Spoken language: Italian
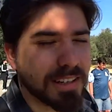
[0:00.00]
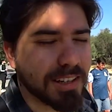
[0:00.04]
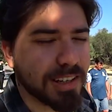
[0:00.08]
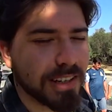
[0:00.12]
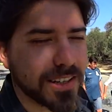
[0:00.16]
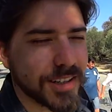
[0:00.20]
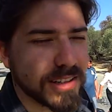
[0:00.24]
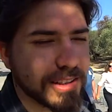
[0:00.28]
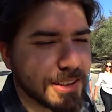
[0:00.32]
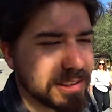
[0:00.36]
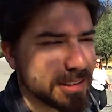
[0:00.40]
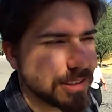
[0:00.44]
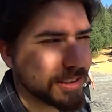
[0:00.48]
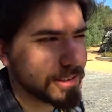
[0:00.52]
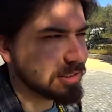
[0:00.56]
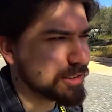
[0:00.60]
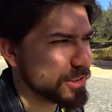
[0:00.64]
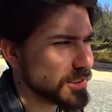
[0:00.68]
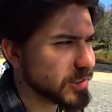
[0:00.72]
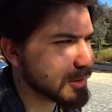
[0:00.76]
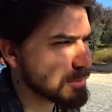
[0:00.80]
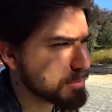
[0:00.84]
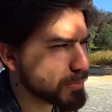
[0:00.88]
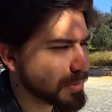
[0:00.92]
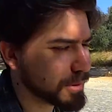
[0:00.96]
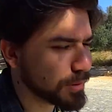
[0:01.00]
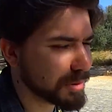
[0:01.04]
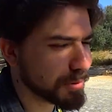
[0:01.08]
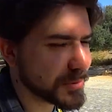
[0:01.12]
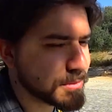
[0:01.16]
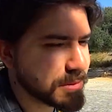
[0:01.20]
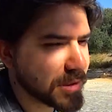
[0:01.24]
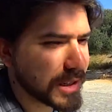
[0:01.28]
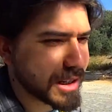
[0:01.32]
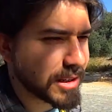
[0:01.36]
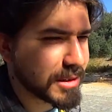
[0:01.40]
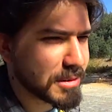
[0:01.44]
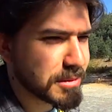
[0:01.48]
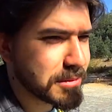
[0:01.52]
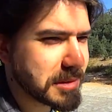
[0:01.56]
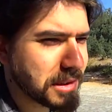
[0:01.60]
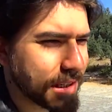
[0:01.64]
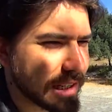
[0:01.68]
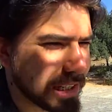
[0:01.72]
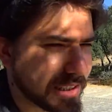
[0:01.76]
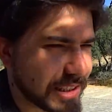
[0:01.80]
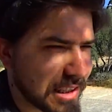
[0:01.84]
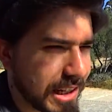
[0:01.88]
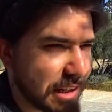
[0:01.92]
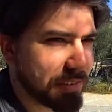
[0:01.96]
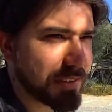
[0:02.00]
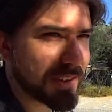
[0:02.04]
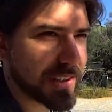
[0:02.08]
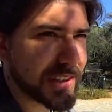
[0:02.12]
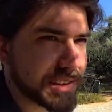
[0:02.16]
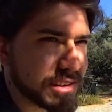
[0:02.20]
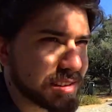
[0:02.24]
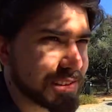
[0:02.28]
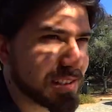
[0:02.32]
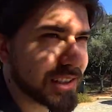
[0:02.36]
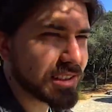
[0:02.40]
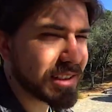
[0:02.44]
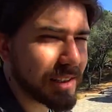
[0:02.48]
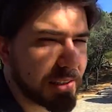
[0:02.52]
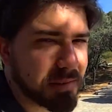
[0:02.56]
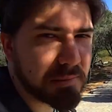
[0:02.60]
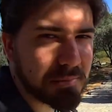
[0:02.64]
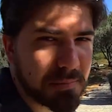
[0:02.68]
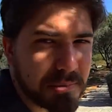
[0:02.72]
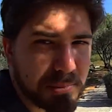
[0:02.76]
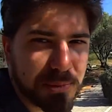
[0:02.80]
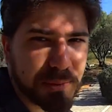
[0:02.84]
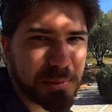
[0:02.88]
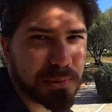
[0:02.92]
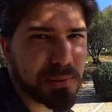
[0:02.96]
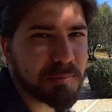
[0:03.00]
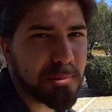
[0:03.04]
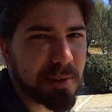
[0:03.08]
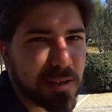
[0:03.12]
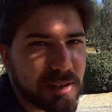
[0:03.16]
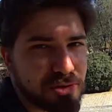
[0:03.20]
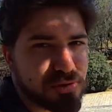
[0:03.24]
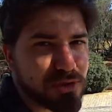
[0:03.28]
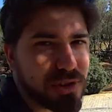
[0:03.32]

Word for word: Oh, dopo una lunga traversata in pullman